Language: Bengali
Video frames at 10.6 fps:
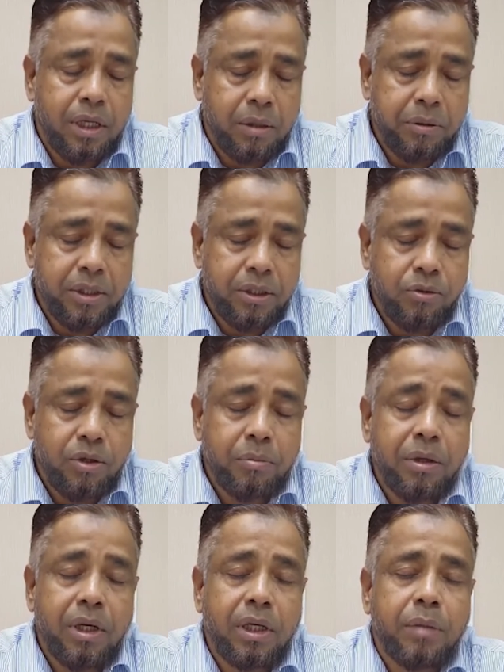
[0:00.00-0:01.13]
আগামীতে যেন
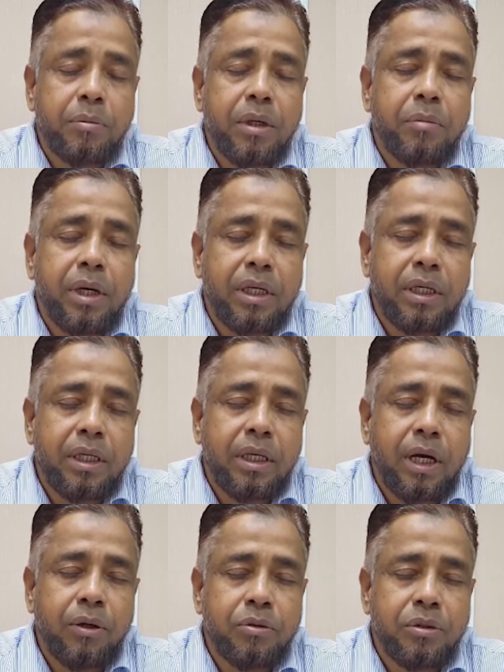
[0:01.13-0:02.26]
আপনারা ক্যাপিটাল মার্কেটে
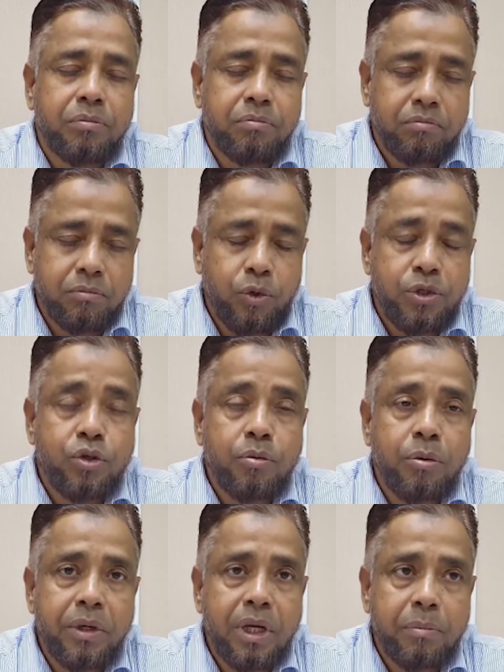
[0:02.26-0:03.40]
আরও বলিষ্ঠ
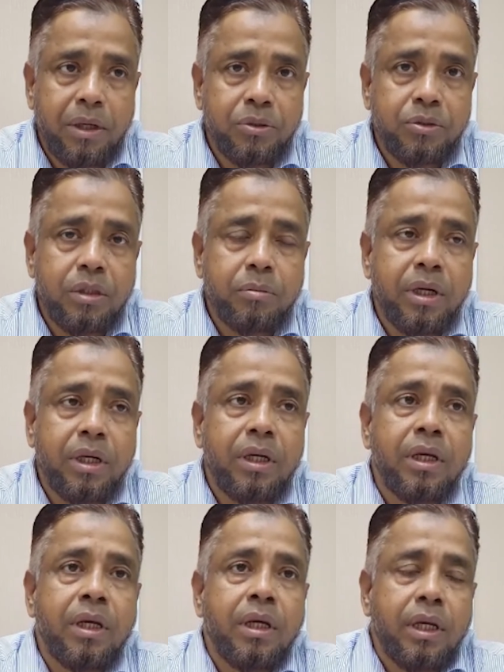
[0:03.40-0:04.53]
ভূমিকা পালন করতে পারেন
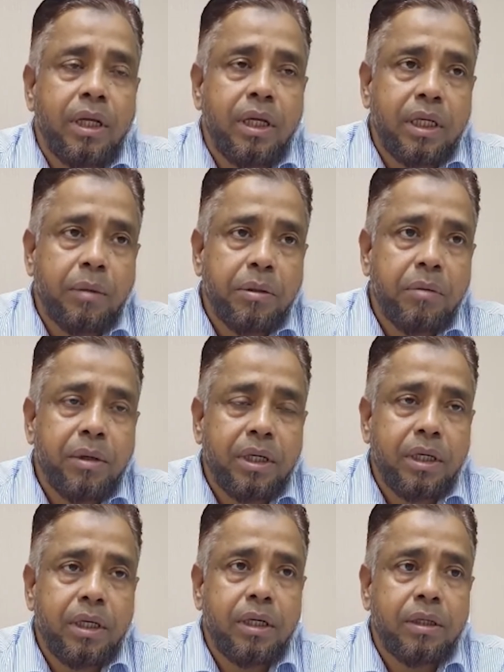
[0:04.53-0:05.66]
এই ক্যাপিটাল
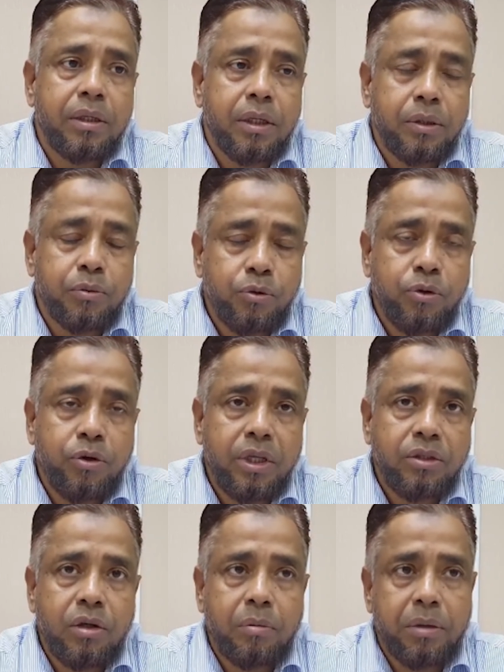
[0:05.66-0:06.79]
মার্কেটের উন্নয়নে
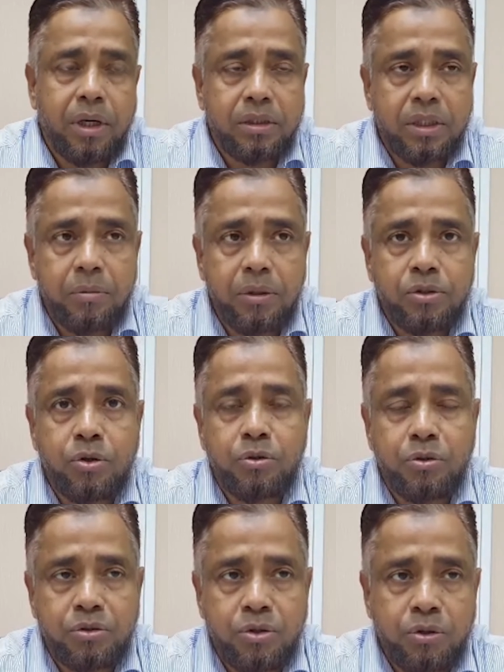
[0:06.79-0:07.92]
যেন আপনারা সার্বিক
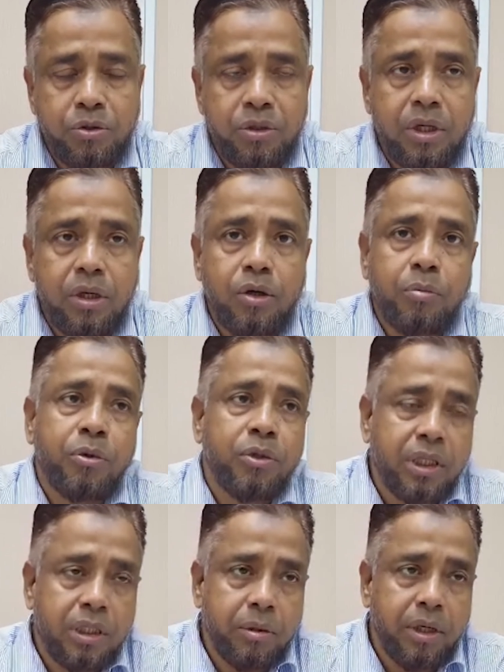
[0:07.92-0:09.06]
সহযোগিতা অব্যাহত
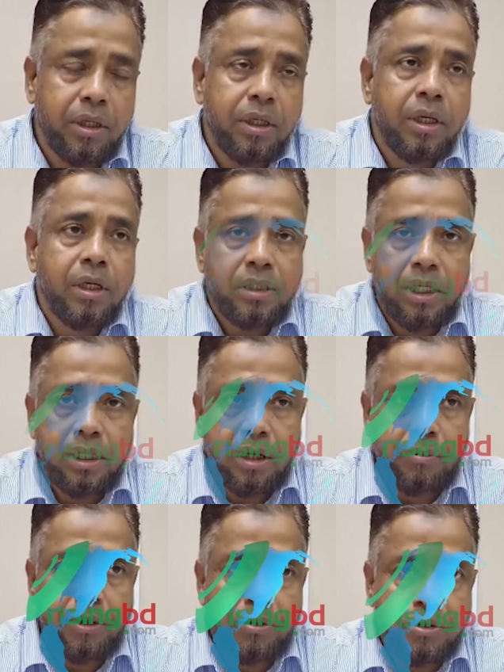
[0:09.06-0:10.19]
রাখতে পারেন সেই
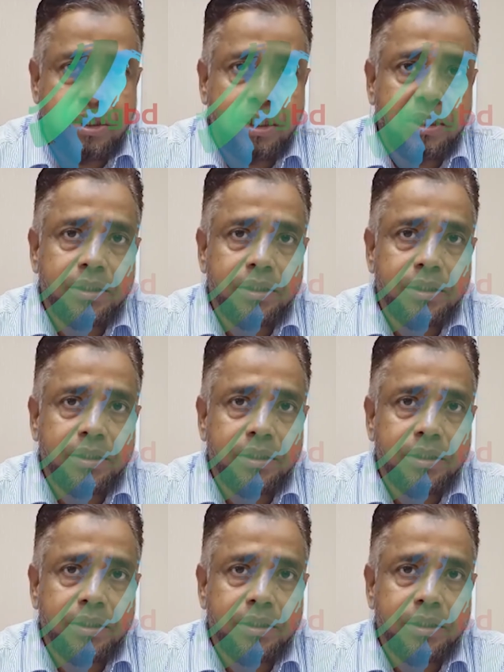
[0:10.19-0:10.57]
কামনা করছি